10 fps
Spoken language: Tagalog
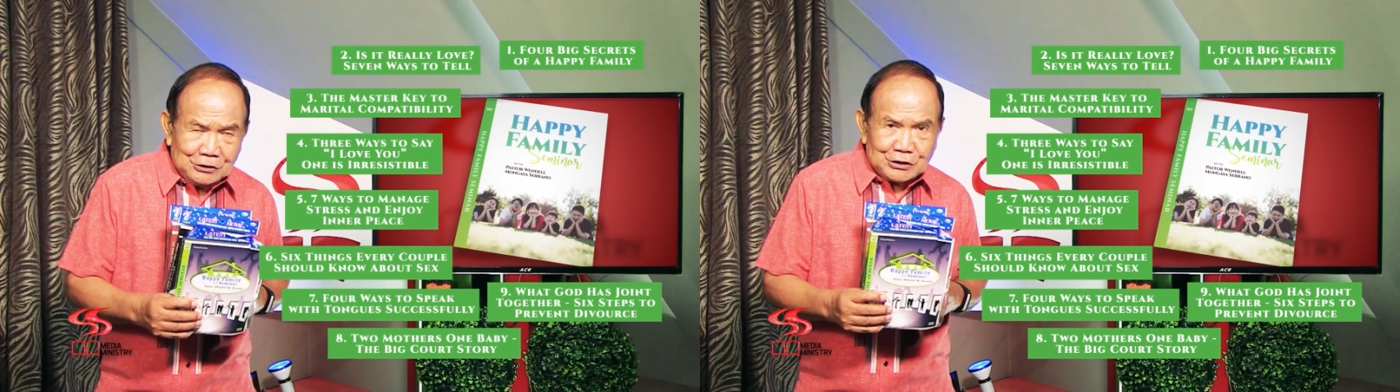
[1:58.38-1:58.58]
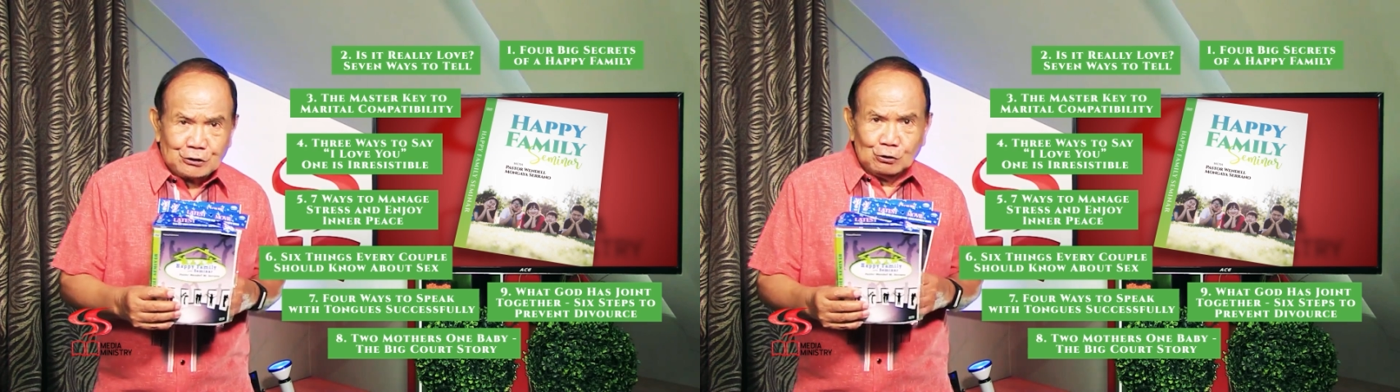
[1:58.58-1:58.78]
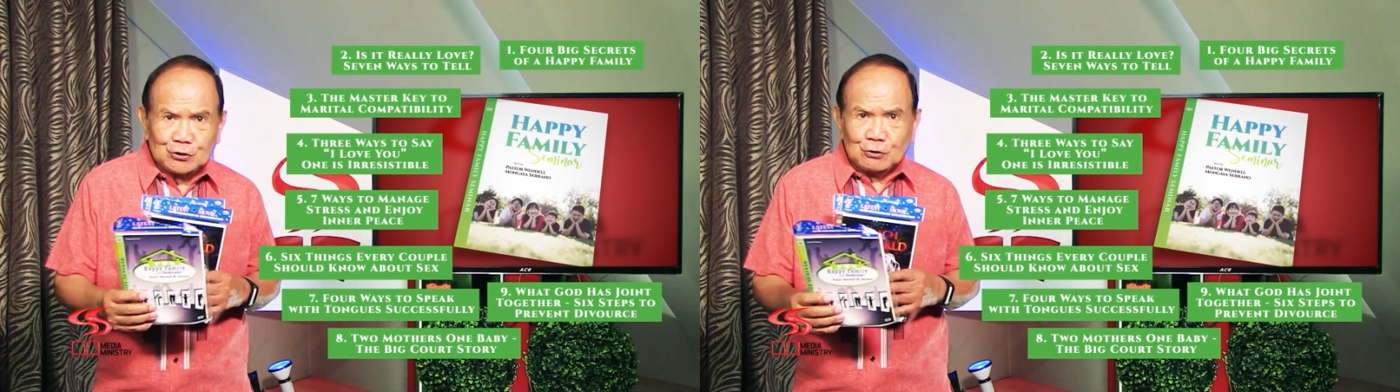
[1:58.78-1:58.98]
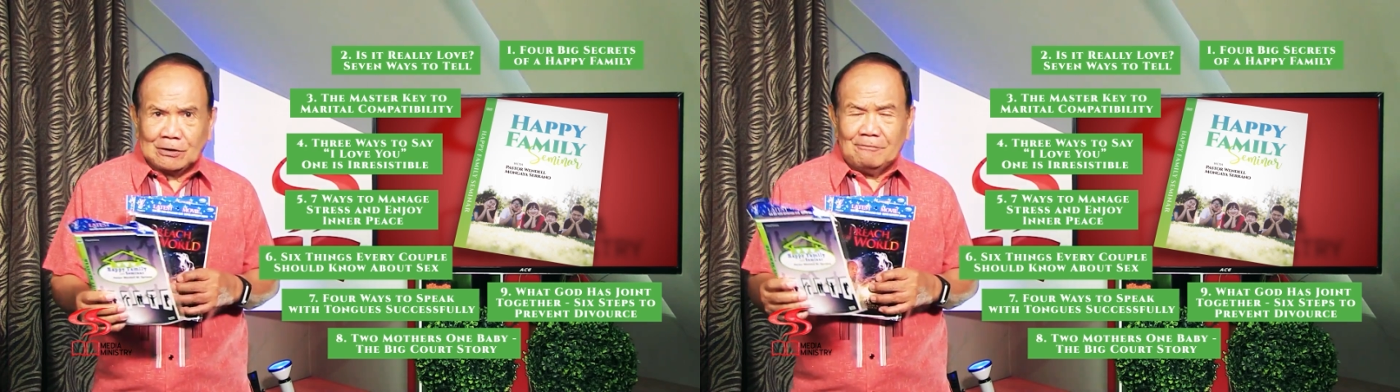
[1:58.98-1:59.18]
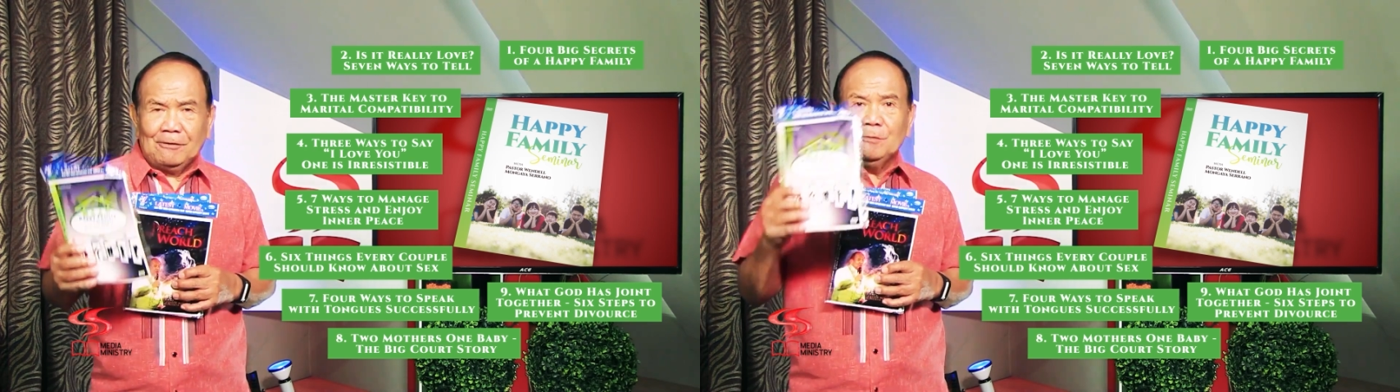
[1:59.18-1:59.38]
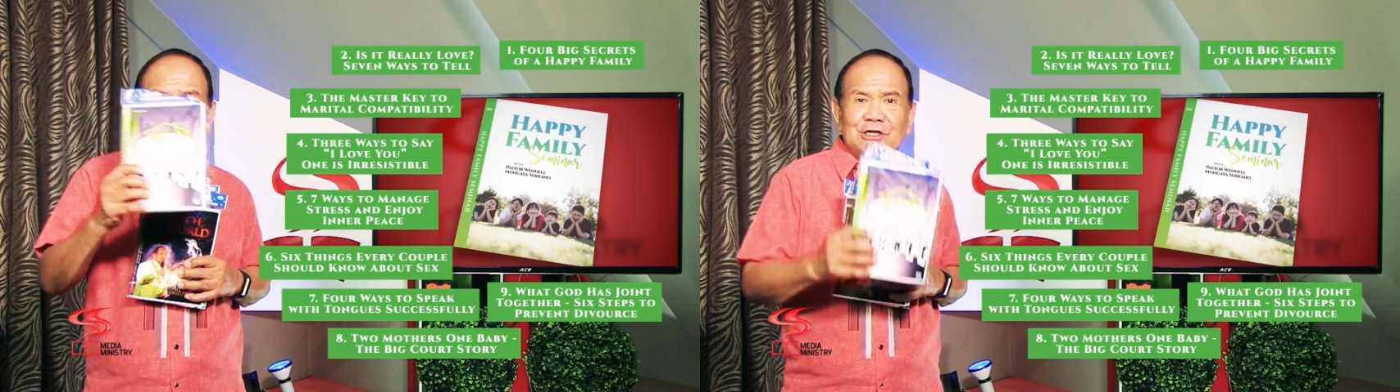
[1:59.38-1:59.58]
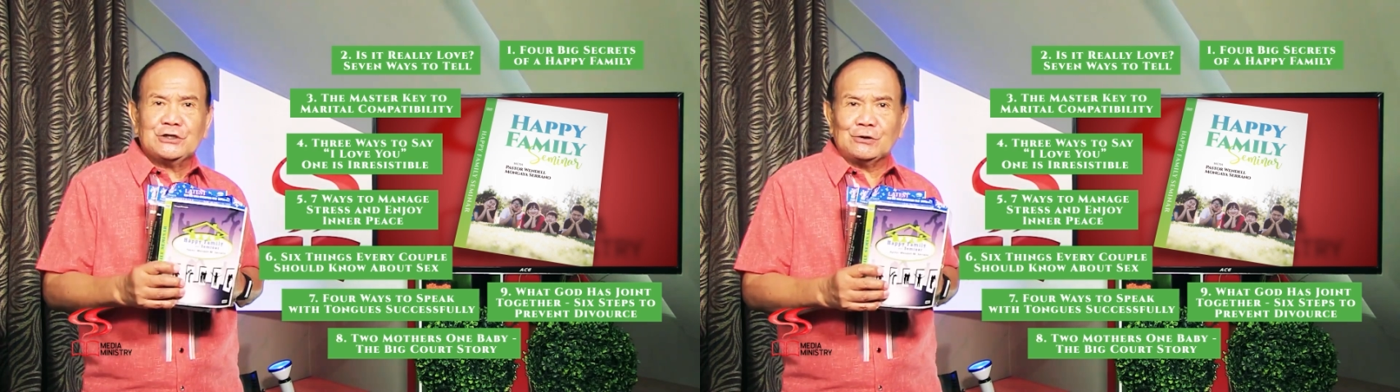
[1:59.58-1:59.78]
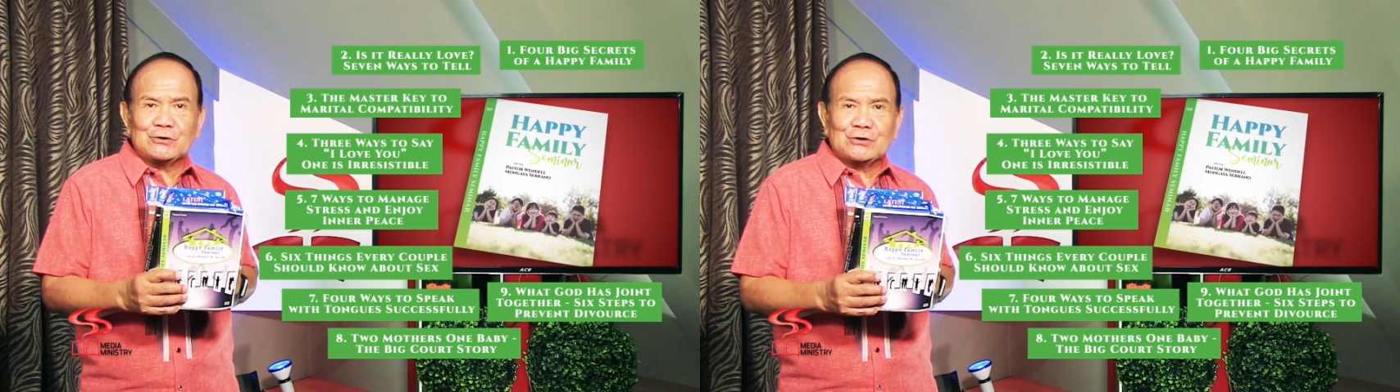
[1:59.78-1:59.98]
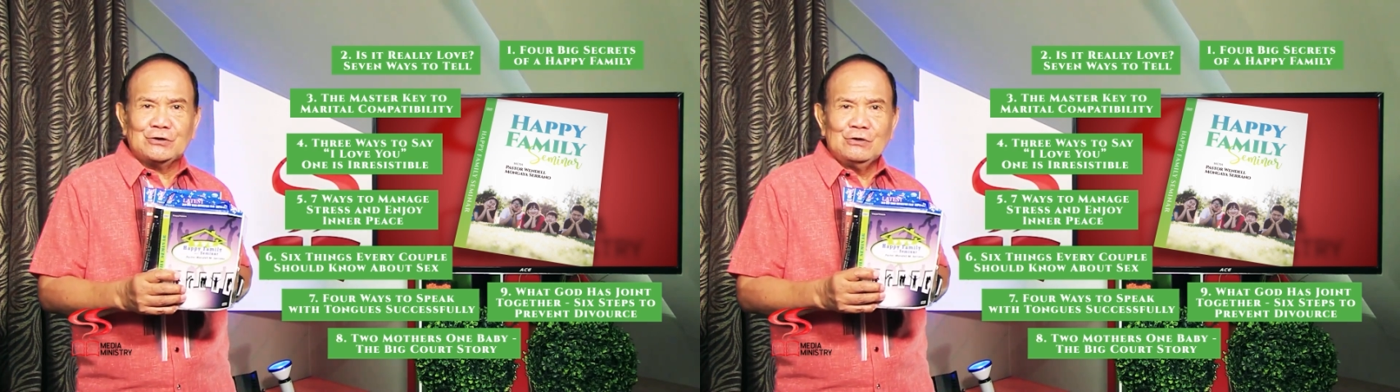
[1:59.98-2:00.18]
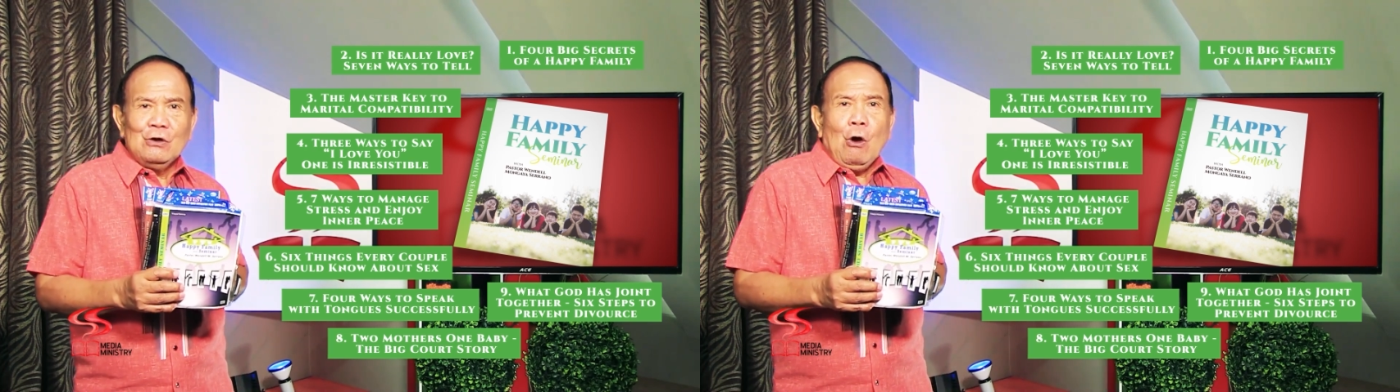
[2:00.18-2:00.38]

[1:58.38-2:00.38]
18 ka family issues